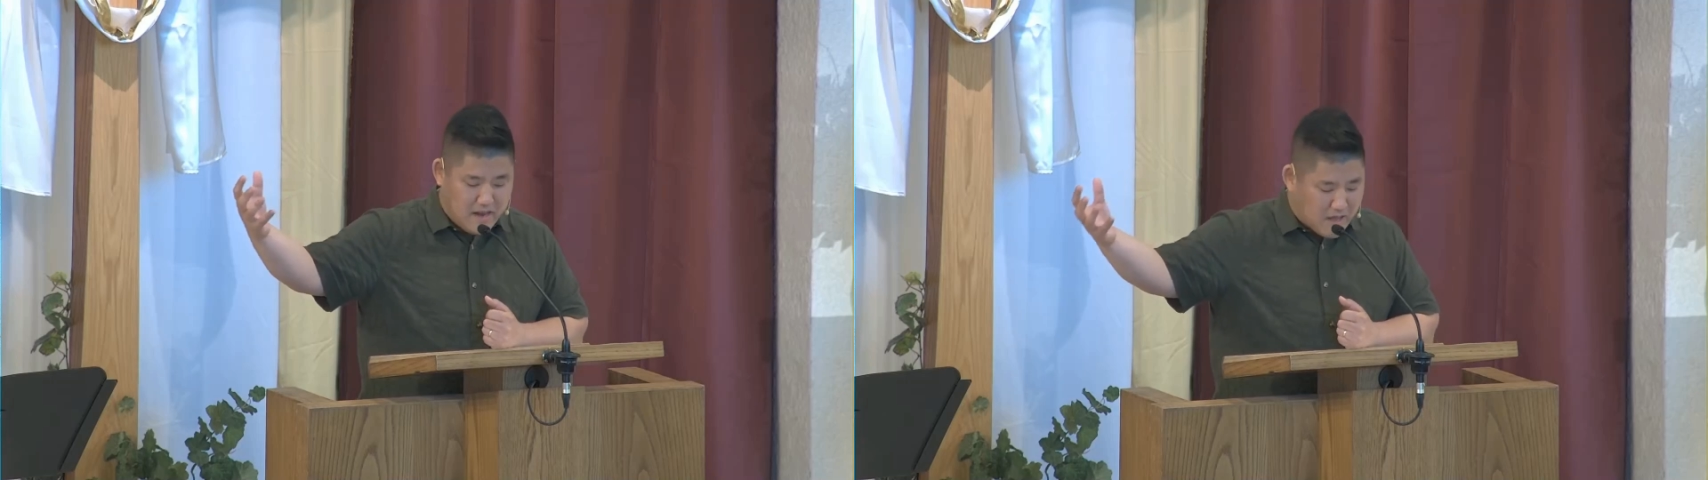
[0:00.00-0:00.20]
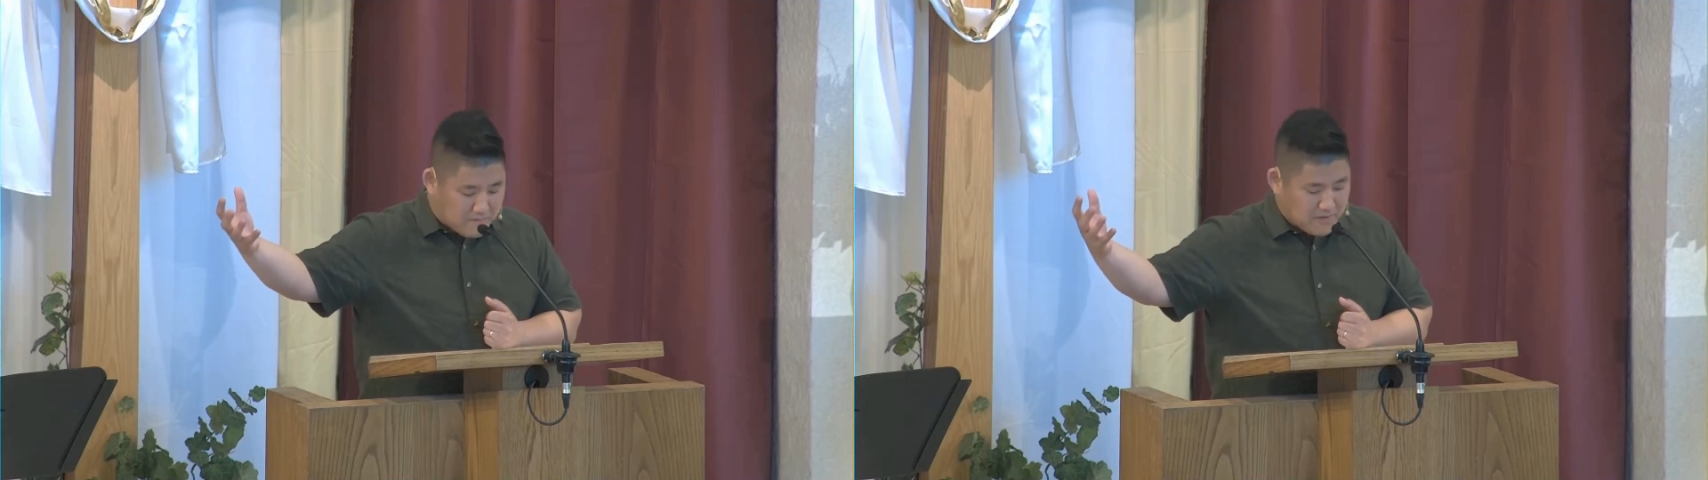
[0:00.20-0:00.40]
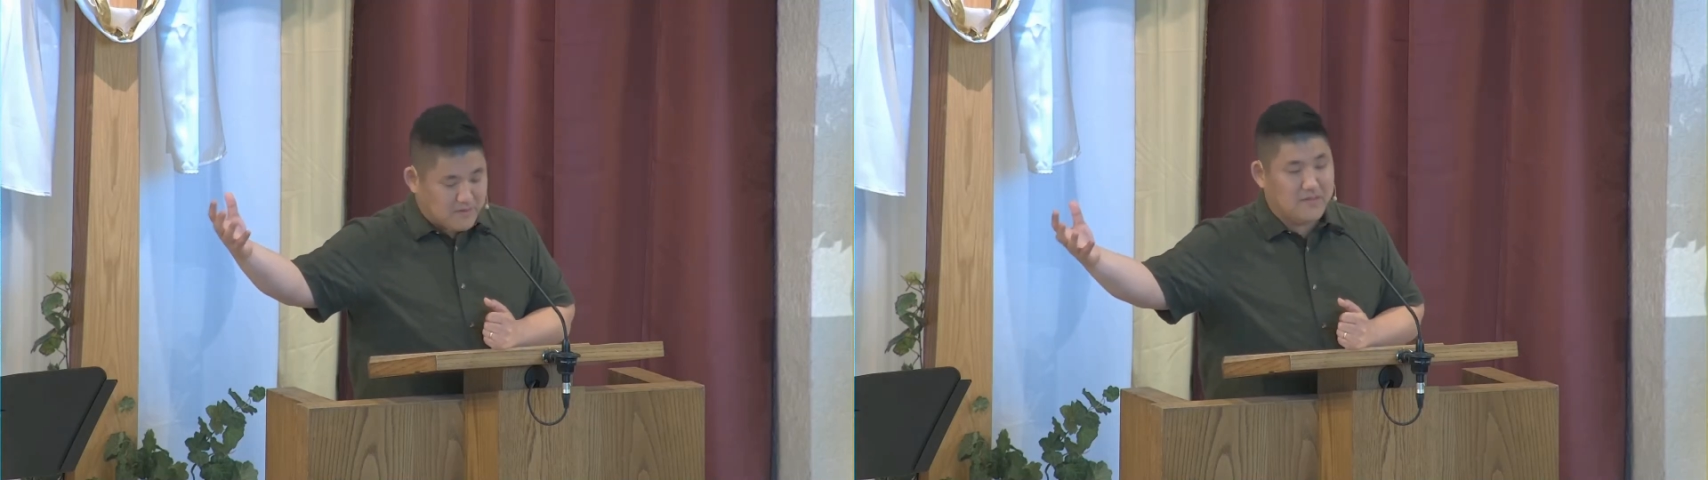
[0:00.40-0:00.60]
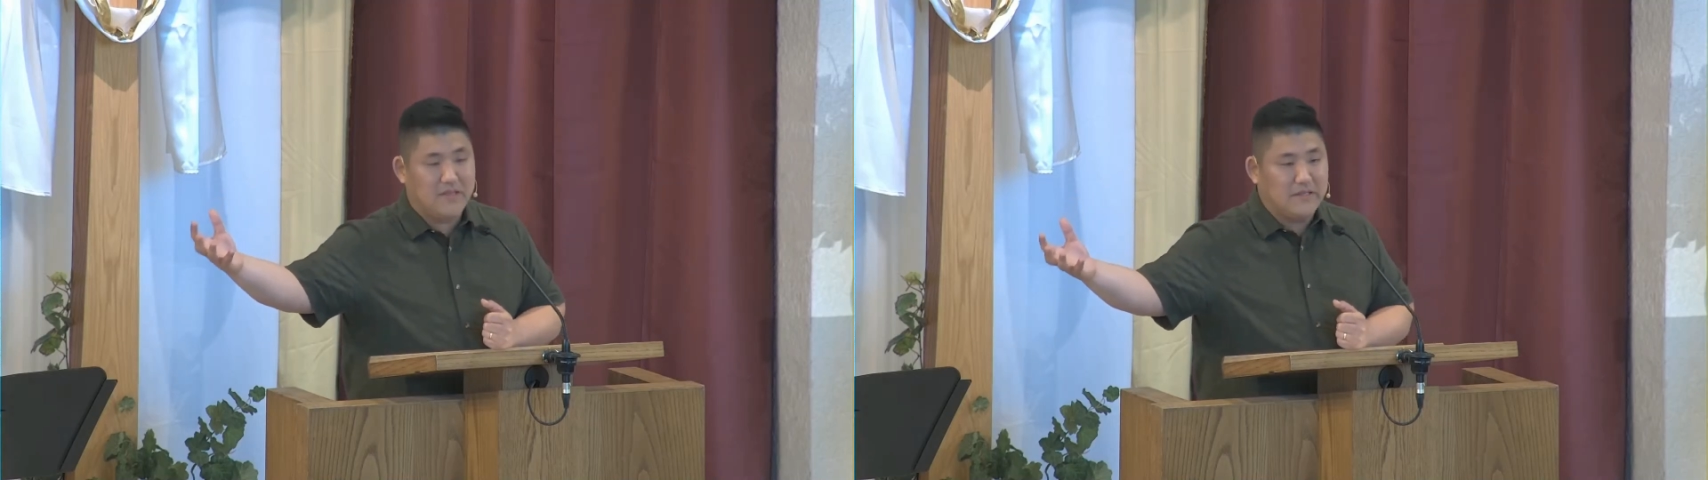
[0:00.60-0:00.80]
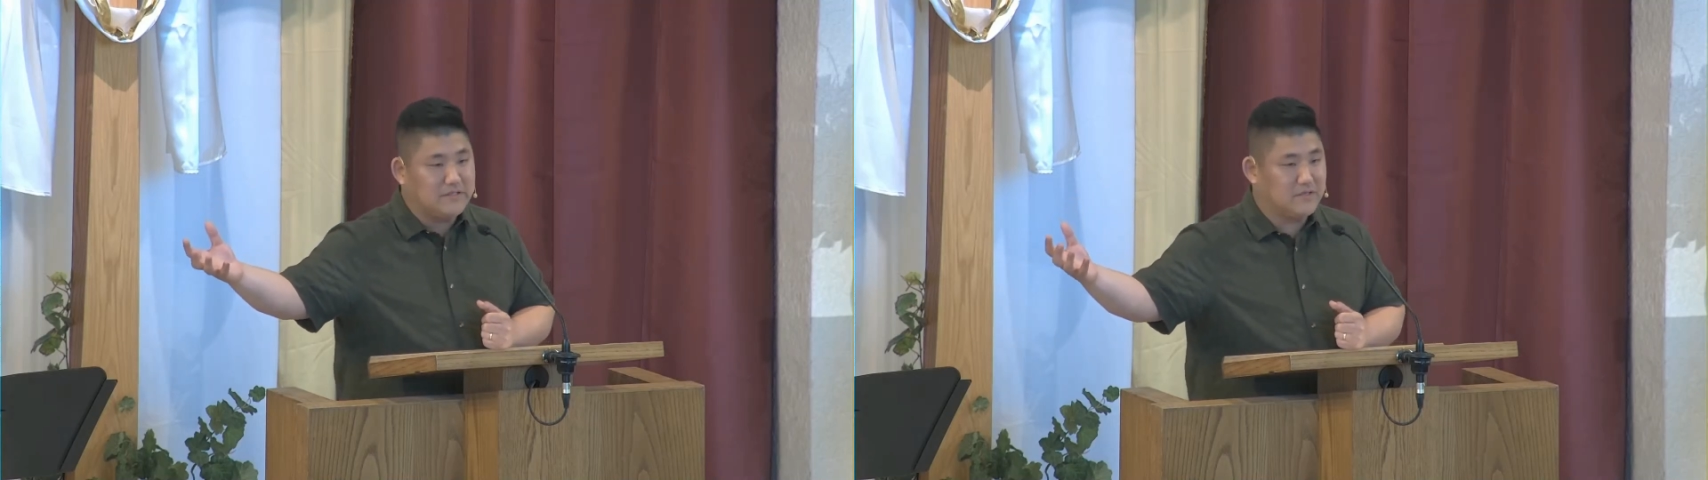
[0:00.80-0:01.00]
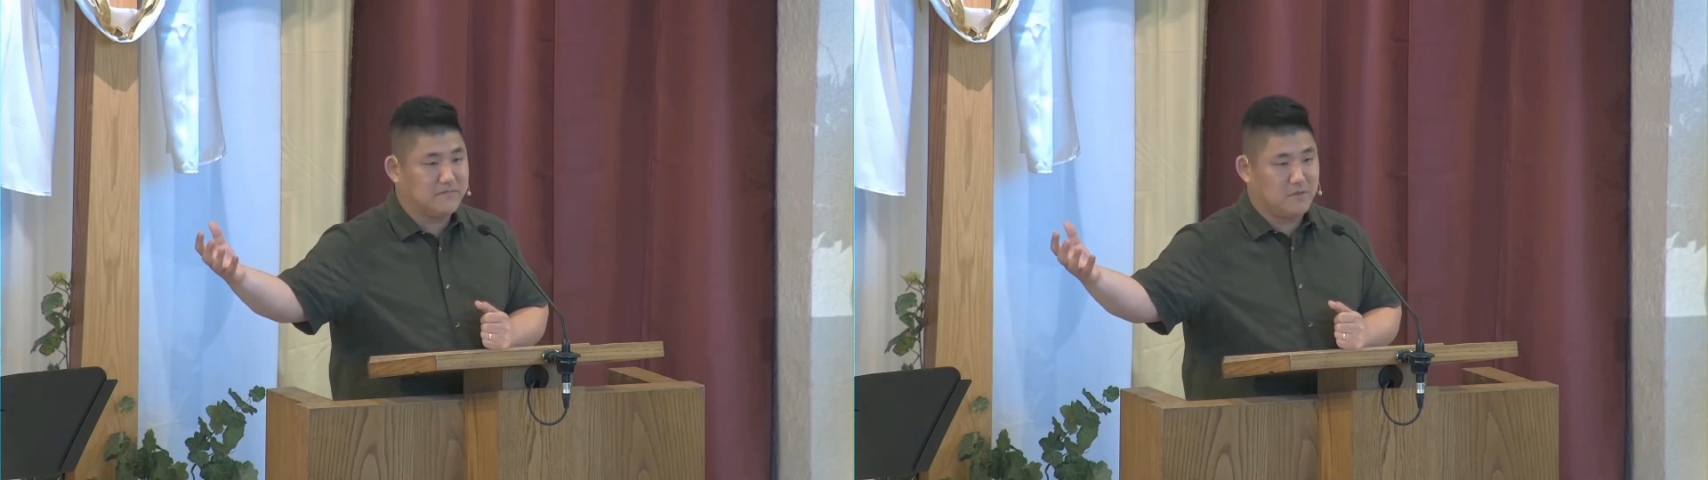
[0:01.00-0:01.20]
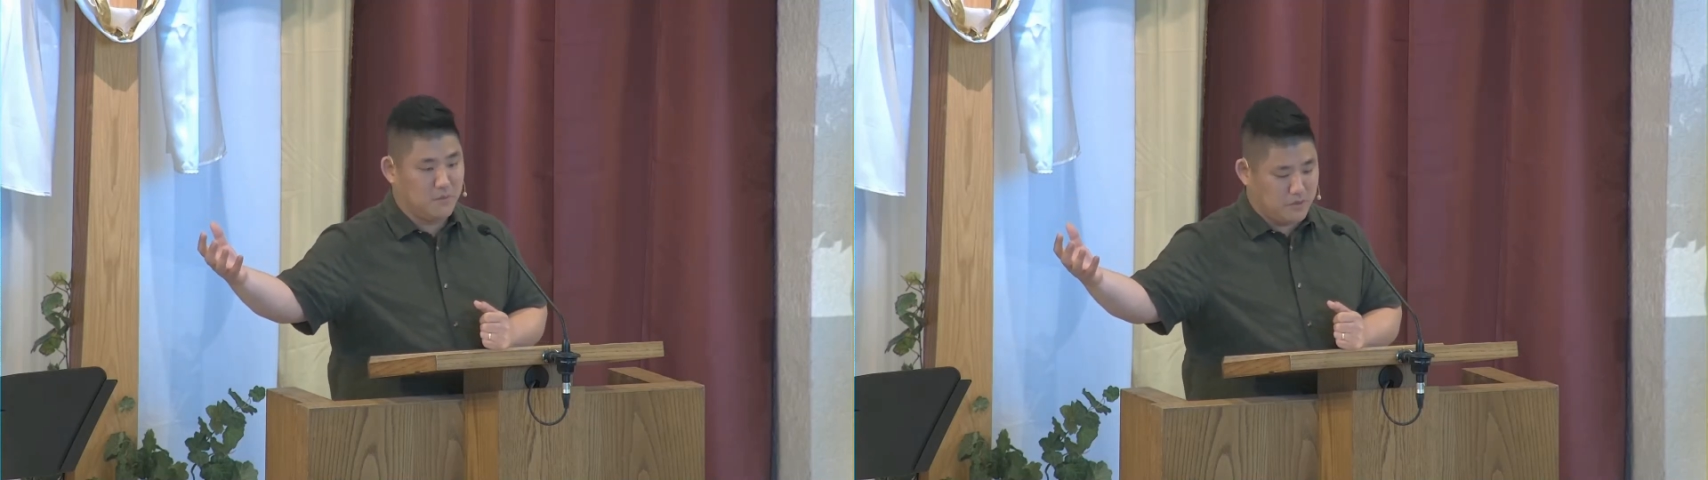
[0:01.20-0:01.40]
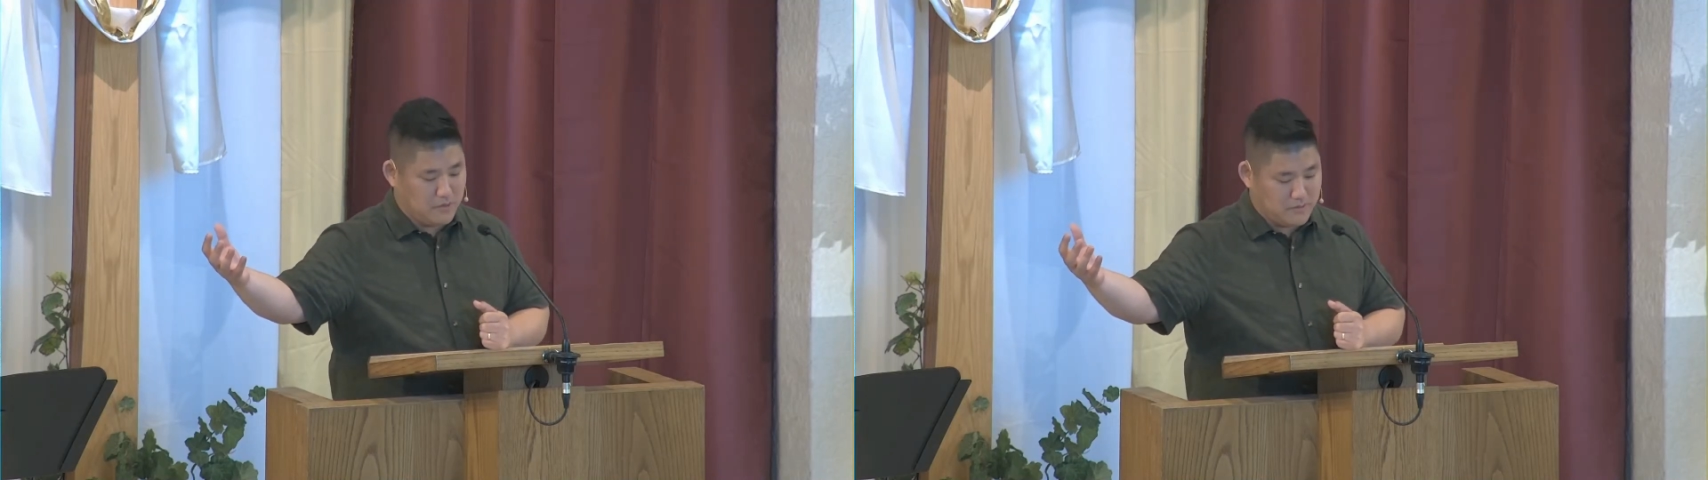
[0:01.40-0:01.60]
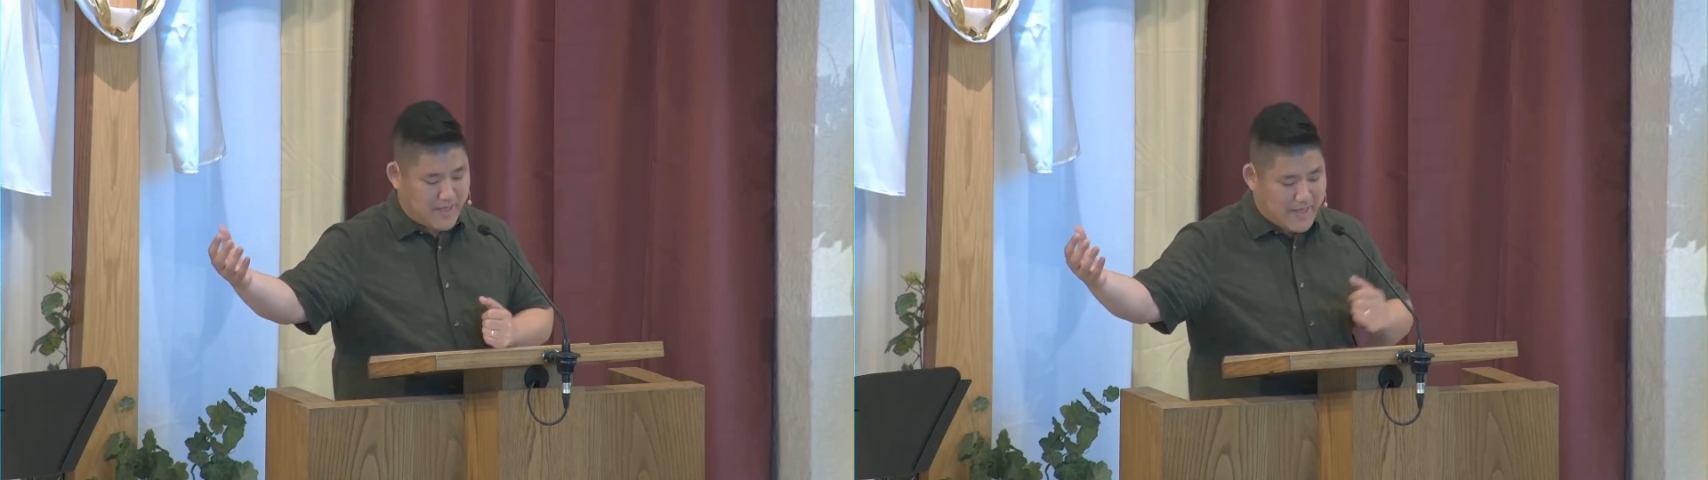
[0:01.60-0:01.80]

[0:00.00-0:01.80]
세상의 것도 사랑하고